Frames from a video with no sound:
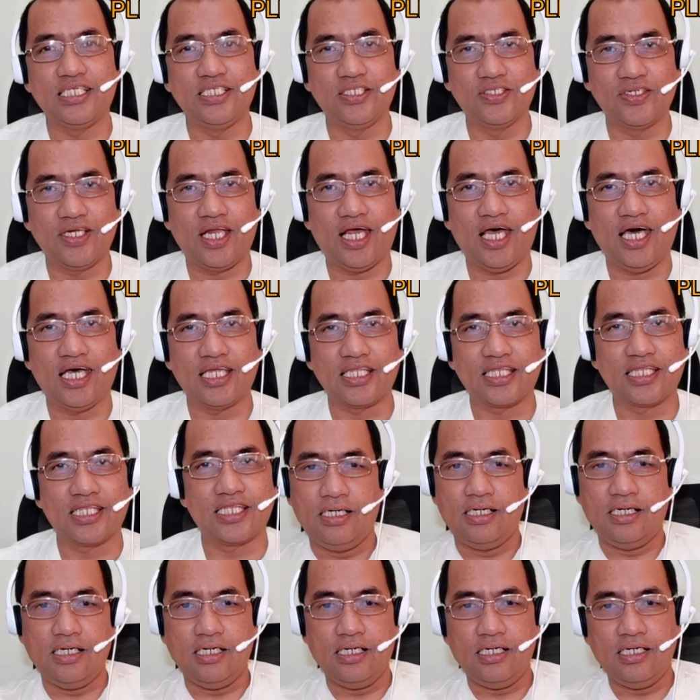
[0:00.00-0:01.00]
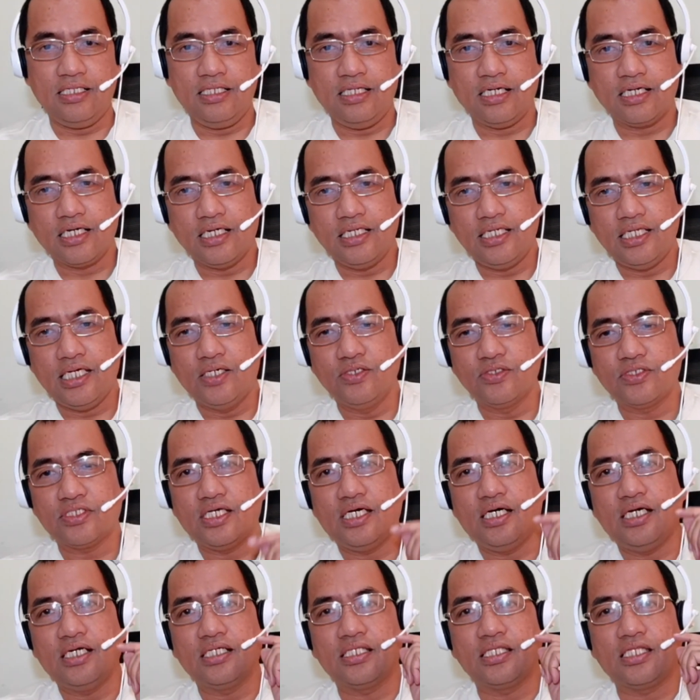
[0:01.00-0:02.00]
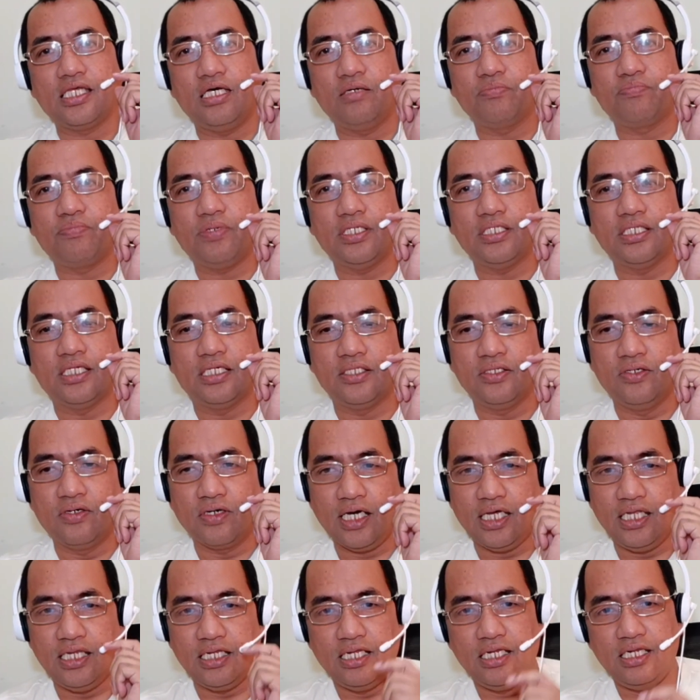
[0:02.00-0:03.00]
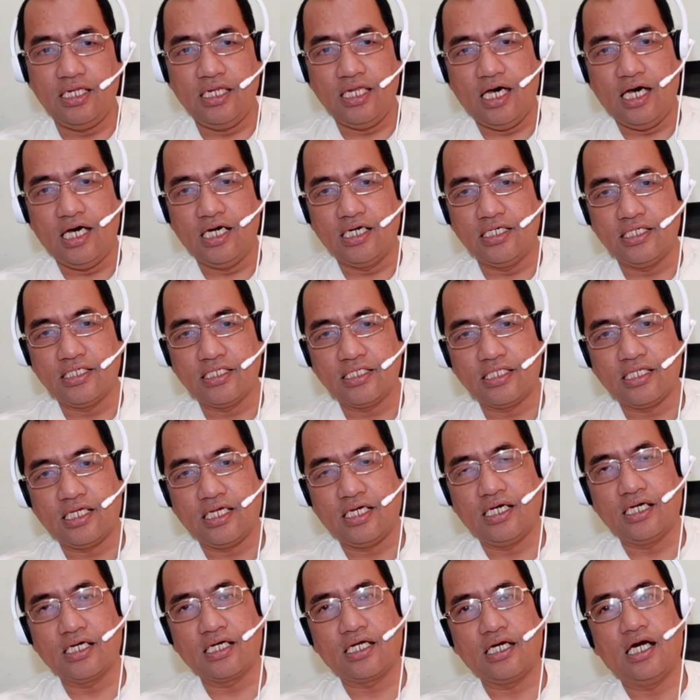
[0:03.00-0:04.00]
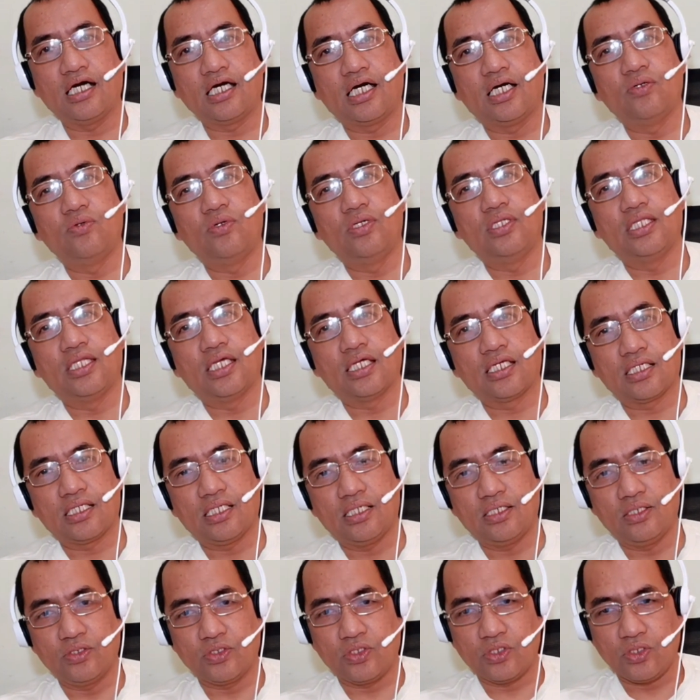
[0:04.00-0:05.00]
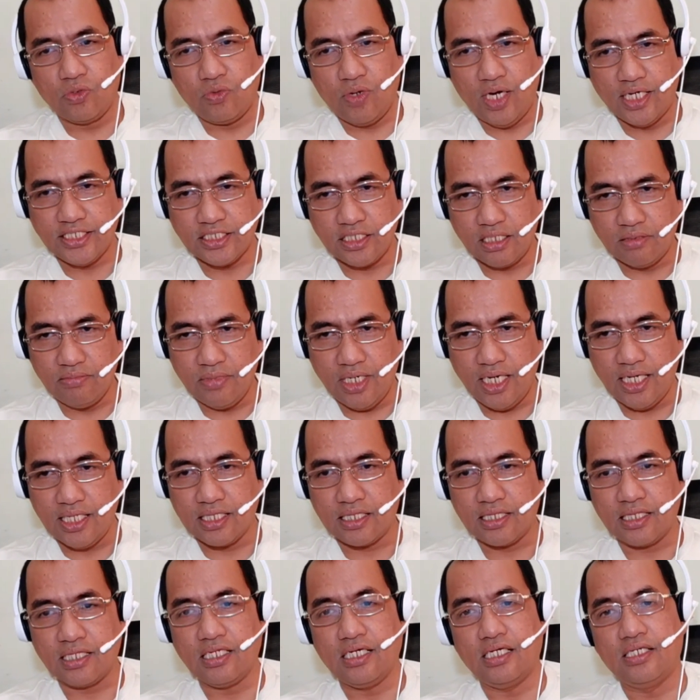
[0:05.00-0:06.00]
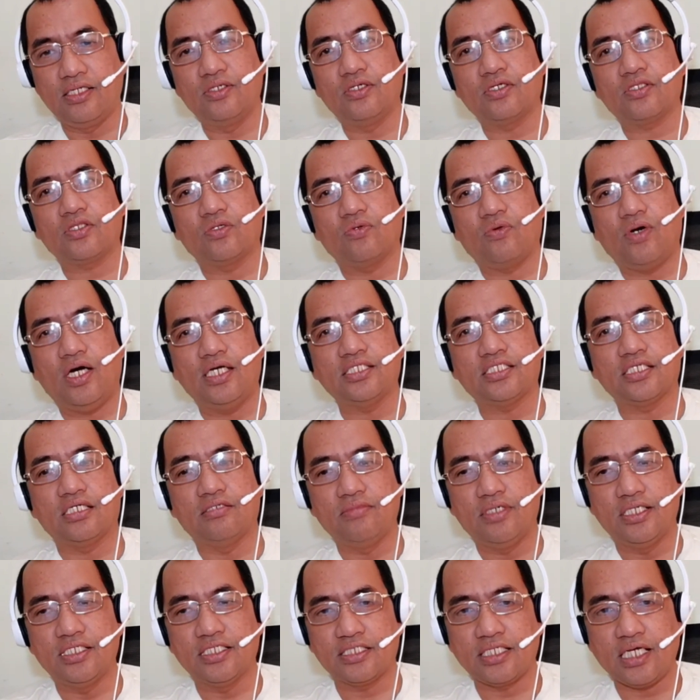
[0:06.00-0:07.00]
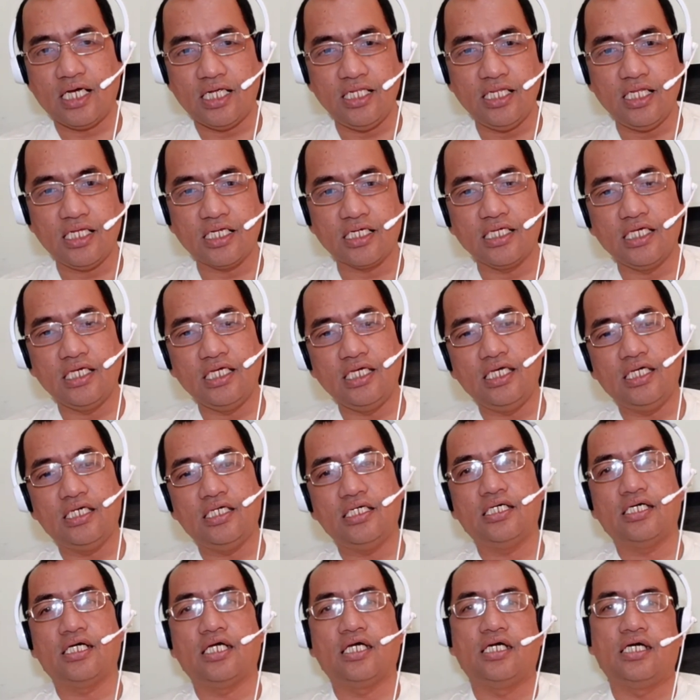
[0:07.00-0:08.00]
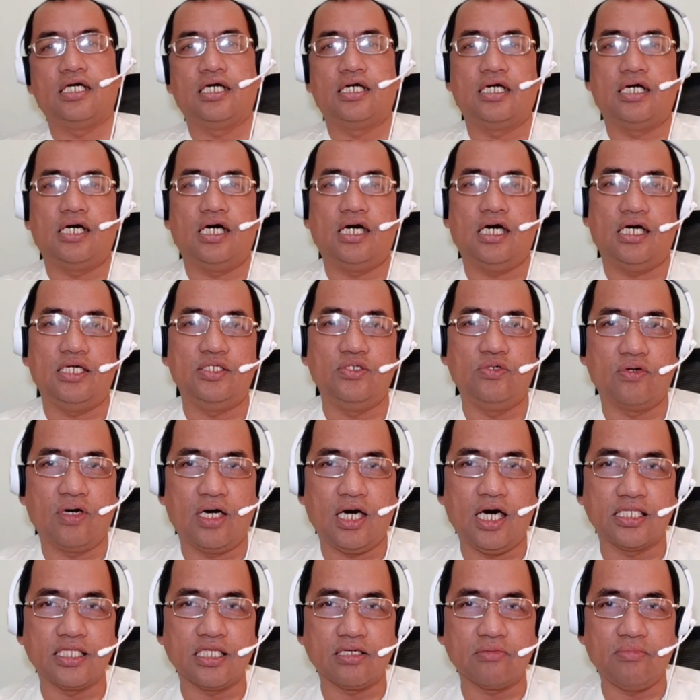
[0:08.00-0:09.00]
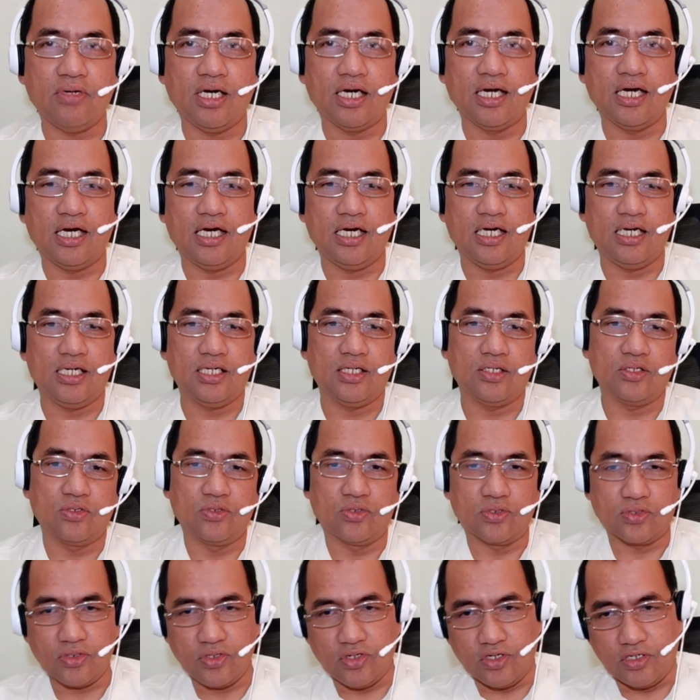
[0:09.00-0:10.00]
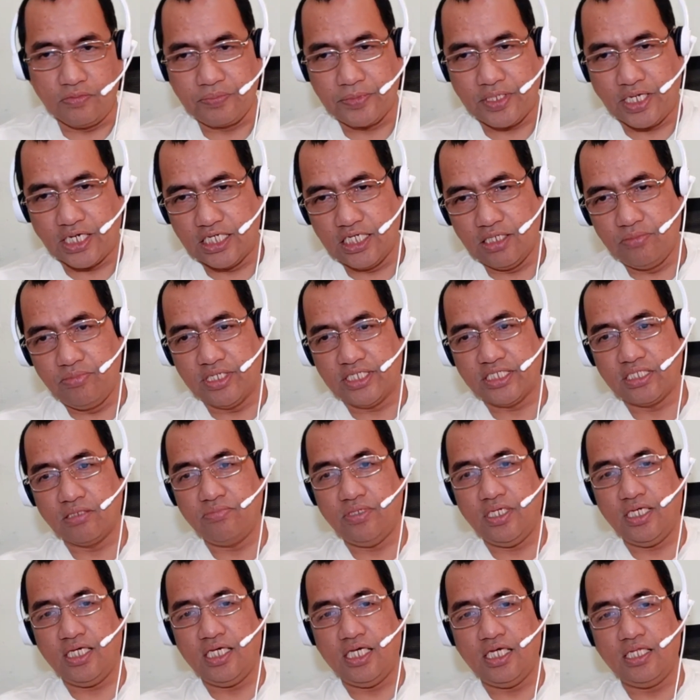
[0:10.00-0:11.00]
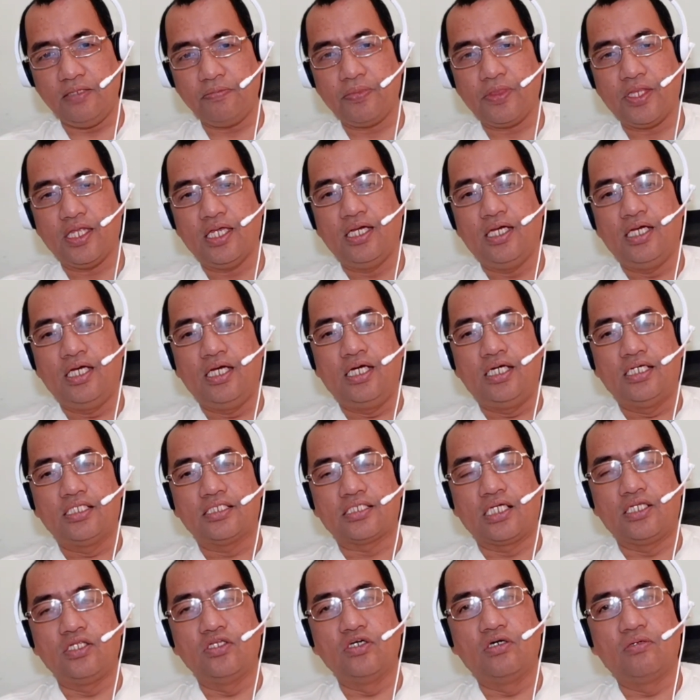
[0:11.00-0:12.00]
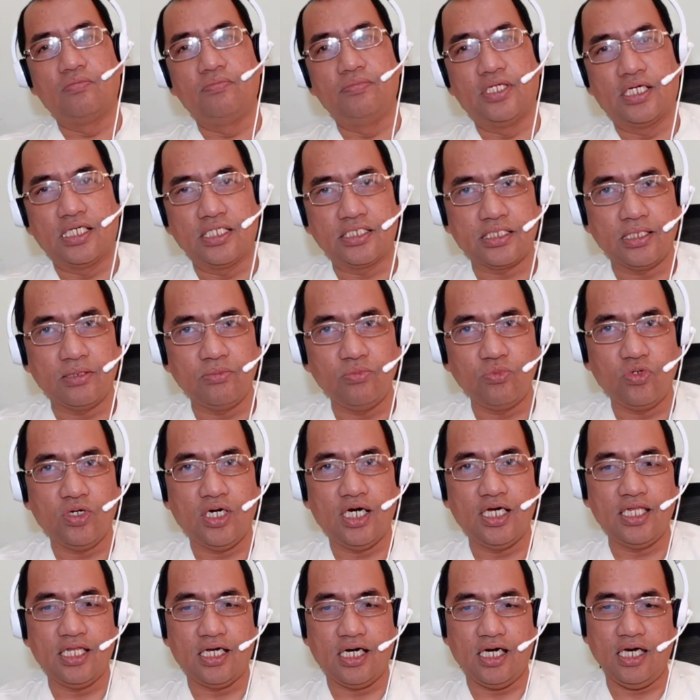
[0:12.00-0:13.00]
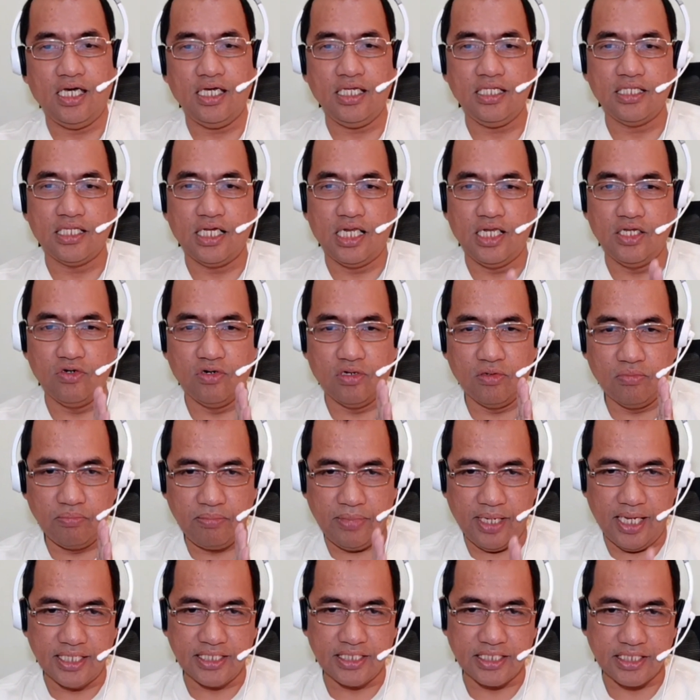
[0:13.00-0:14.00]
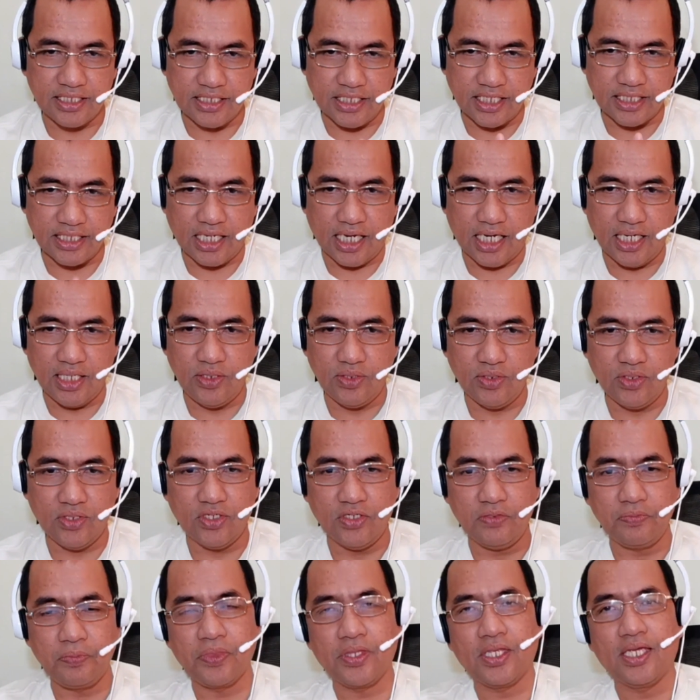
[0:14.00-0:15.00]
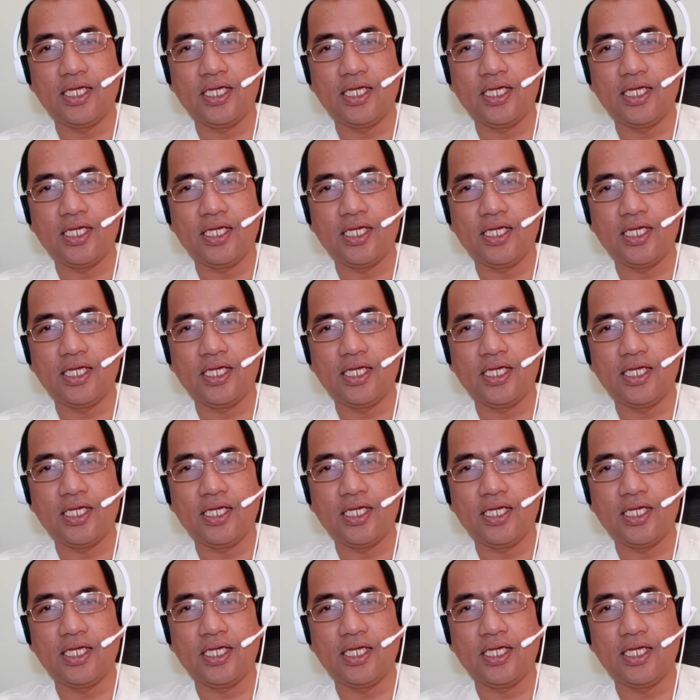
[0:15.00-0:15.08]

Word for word: sa inyong lahat. Uh, nag-announce ang DepEd ano kailan lang na gagawin na raw twice a month, ano, twice a month salary uh, yung ating mga guro. Ang ibig sabihin, sa loob ng isang buwan ay dalawang beses na tayo